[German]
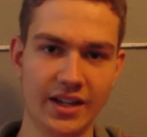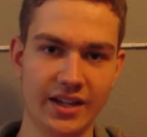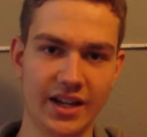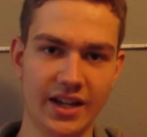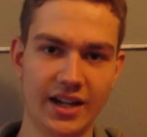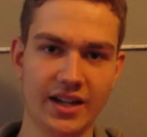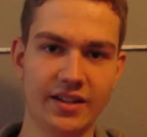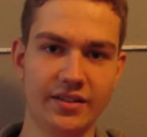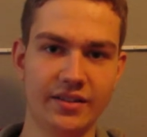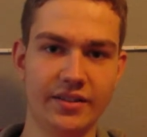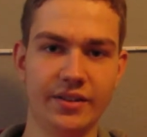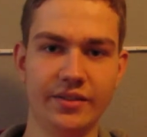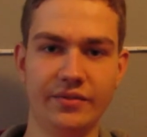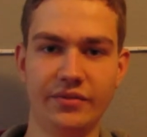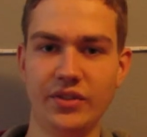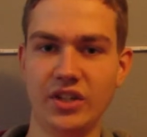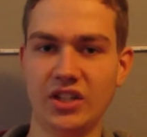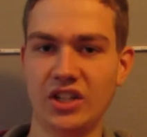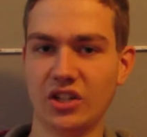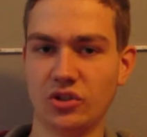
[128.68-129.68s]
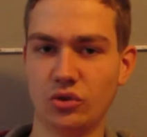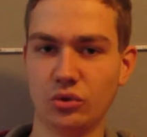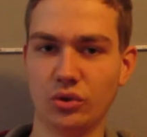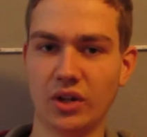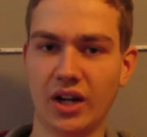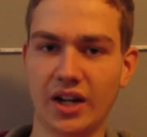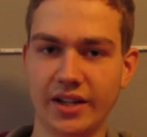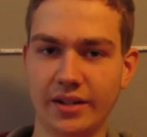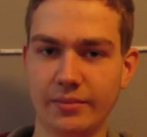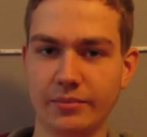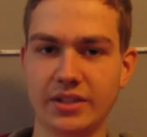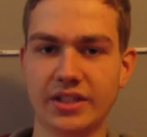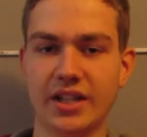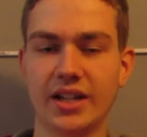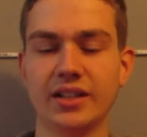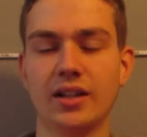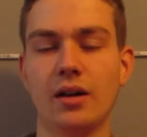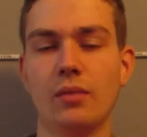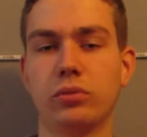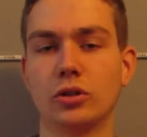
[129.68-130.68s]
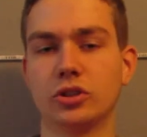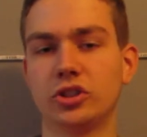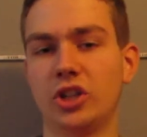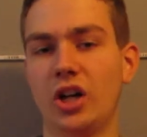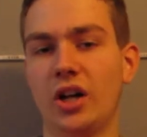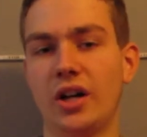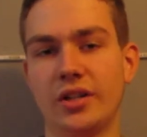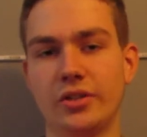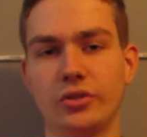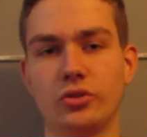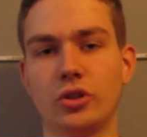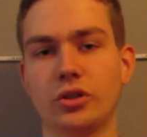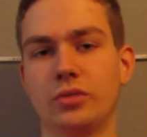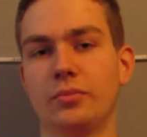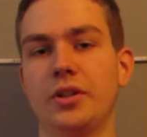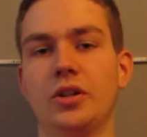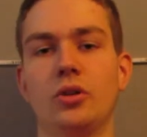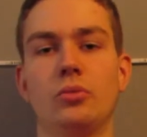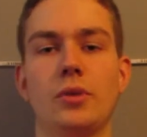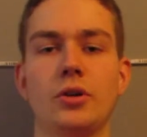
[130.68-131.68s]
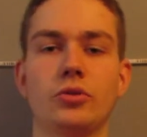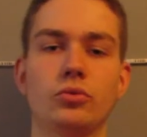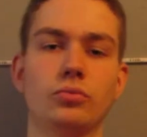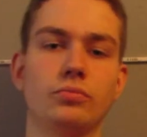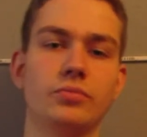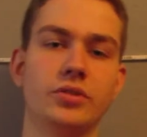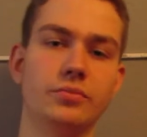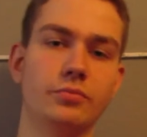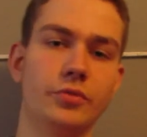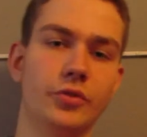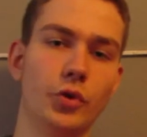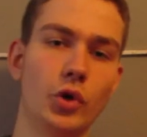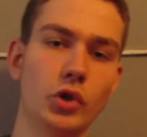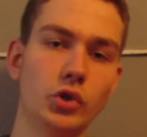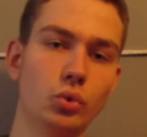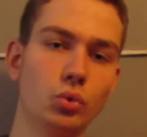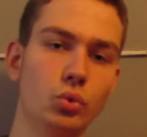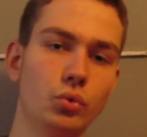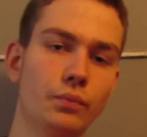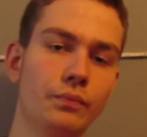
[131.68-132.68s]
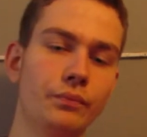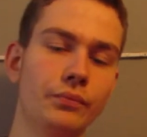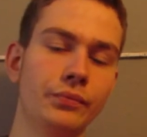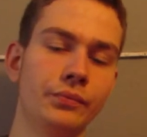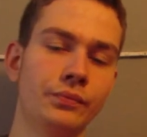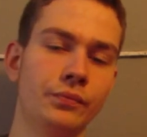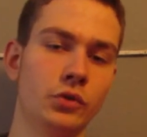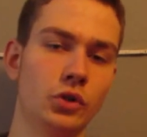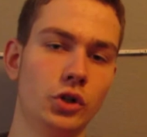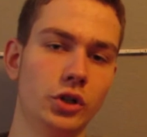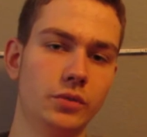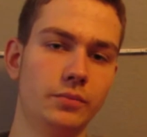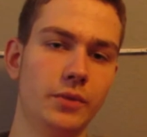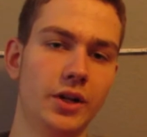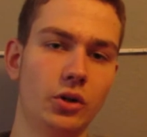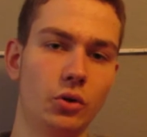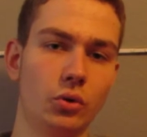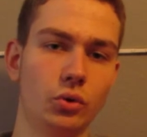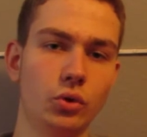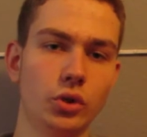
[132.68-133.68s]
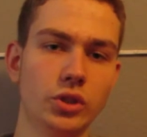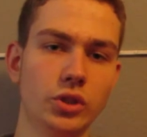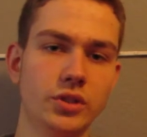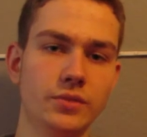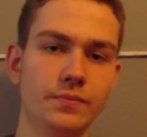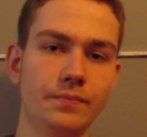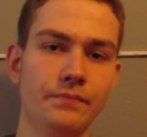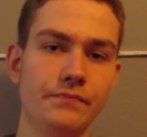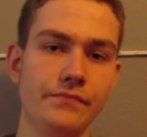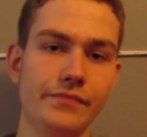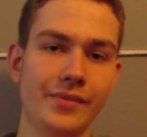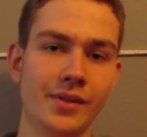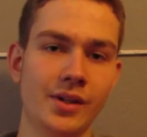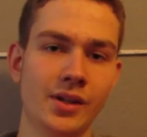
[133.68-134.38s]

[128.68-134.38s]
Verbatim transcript: Ja, äh, wie ich ja schon gerade eben gesagt habe, Pauschalreise sollte man ja auch mal so ein bisschen bevorzugen, sollte man auch nutzen.